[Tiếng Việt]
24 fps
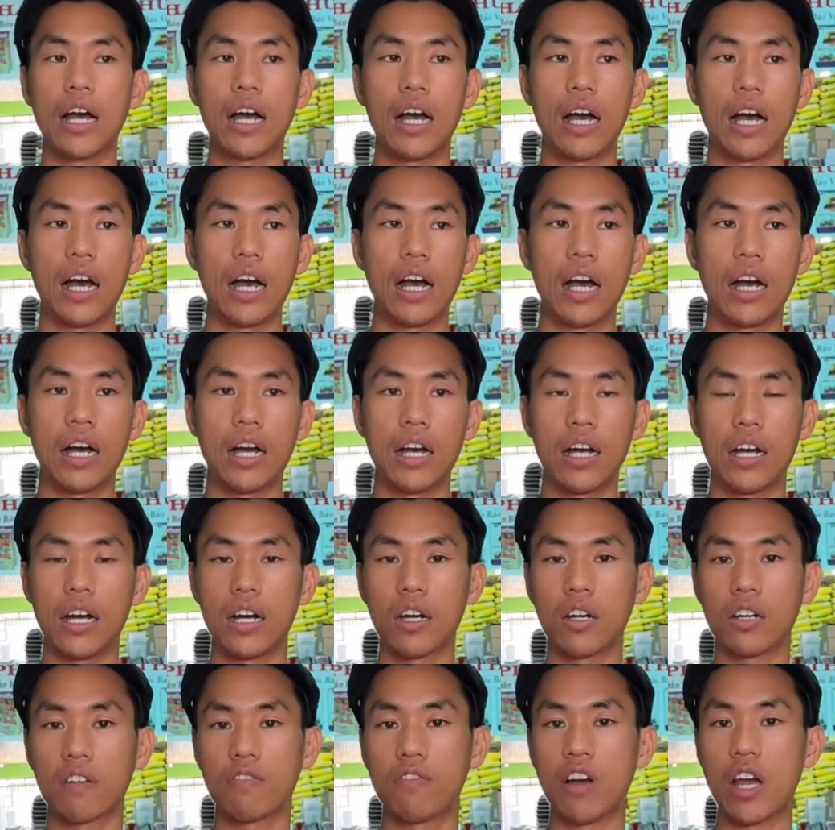à,
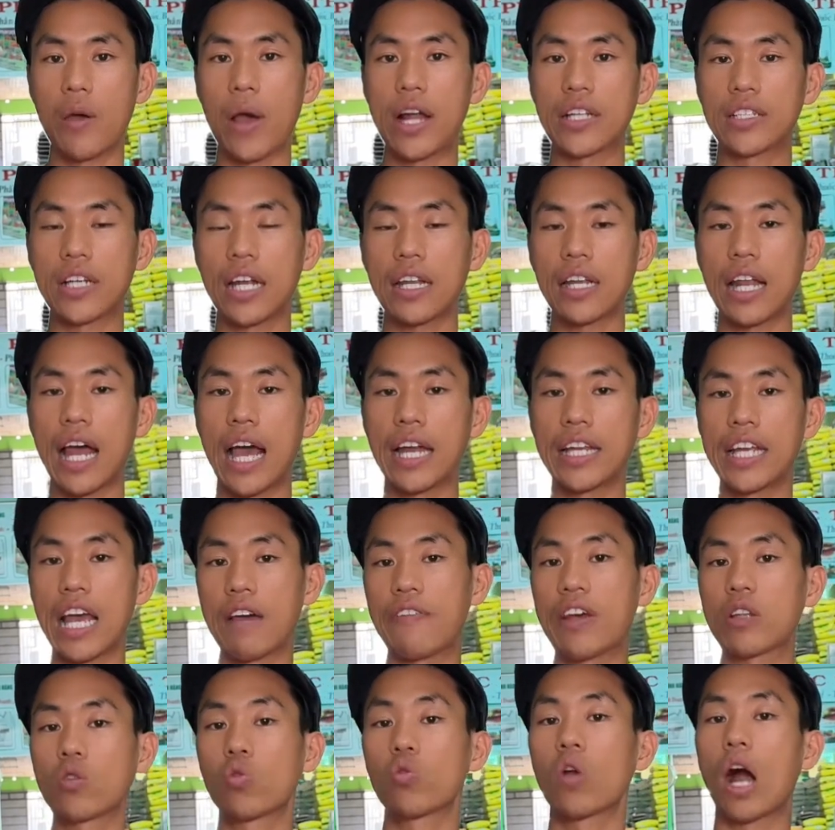với hoạt chất là
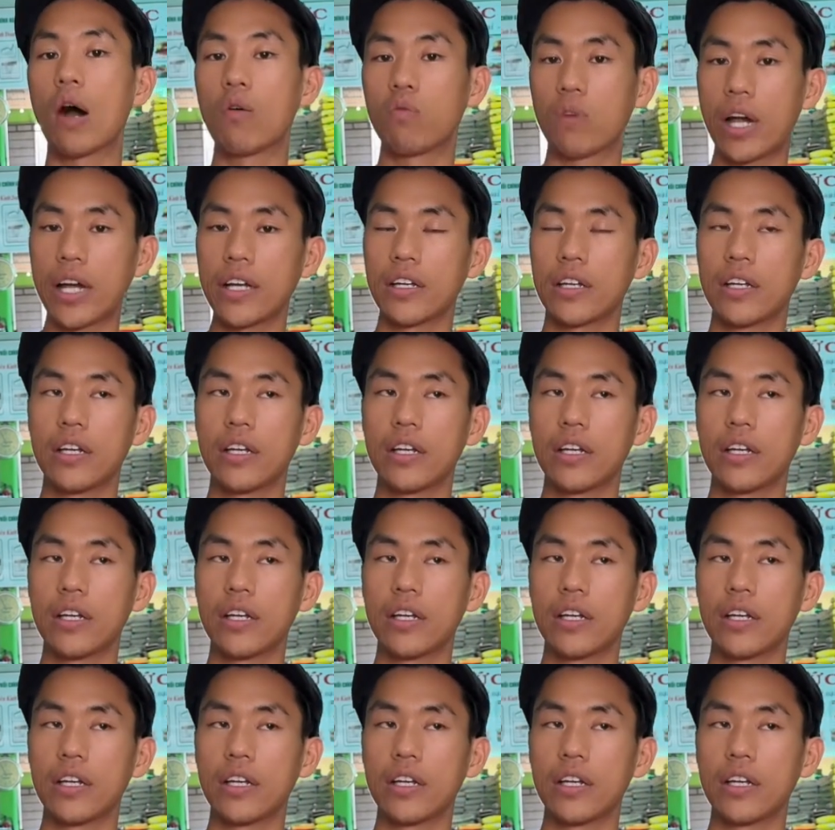diabeturon ấy